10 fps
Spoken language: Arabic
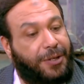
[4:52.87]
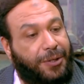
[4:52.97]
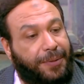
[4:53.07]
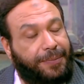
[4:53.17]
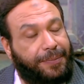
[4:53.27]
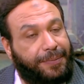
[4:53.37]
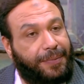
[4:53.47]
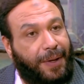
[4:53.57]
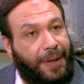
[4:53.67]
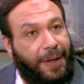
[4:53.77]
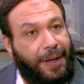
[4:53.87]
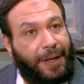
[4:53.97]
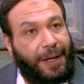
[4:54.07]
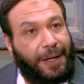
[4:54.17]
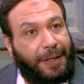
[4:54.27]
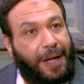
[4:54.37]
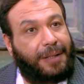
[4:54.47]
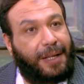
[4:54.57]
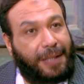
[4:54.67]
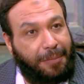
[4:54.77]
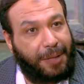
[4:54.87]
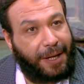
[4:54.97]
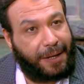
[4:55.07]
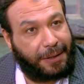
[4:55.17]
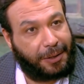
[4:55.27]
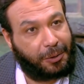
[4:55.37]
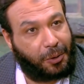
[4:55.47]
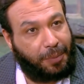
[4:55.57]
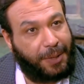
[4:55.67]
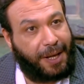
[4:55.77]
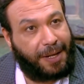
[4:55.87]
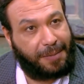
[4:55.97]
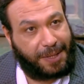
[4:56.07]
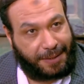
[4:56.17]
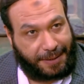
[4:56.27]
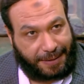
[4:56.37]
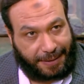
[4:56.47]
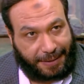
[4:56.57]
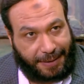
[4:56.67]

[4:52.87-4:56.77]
ماشي النهارده هتحملها خضره وتروح بيها على مصر